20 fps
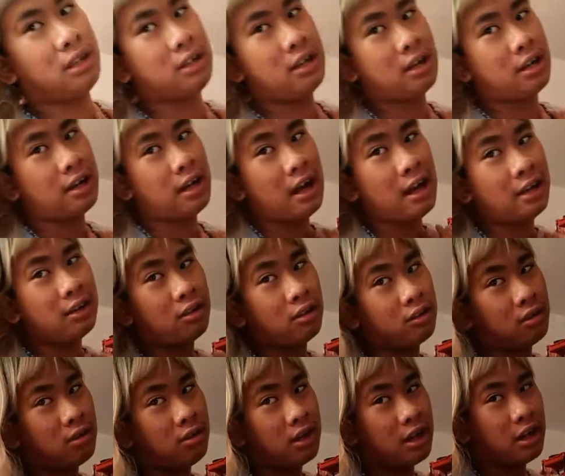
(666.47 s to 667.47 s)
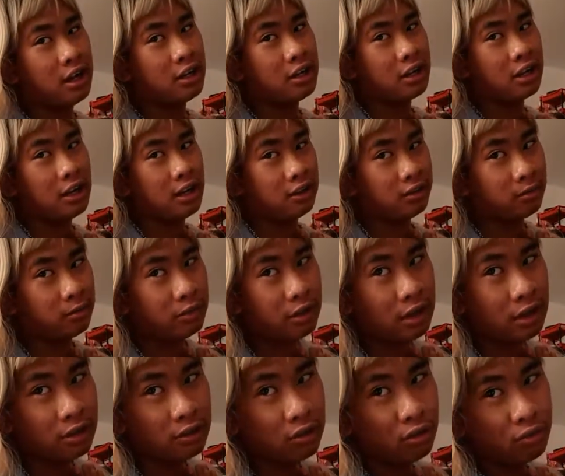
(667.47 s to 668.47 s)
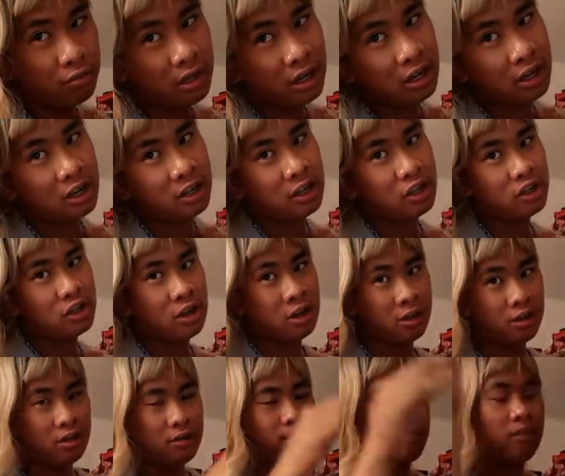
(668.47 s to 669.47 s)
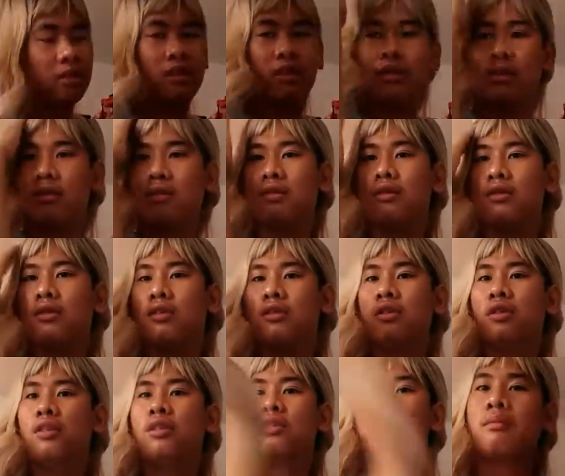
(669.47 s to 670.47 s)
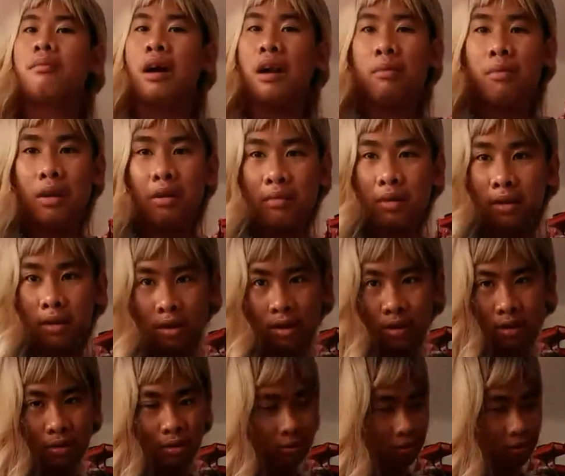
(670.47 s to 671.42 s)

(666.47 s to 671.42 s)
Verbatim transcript: wig na, ay, totoong hair na guys. Parang human hair na siya. So, mahal ba naman yun?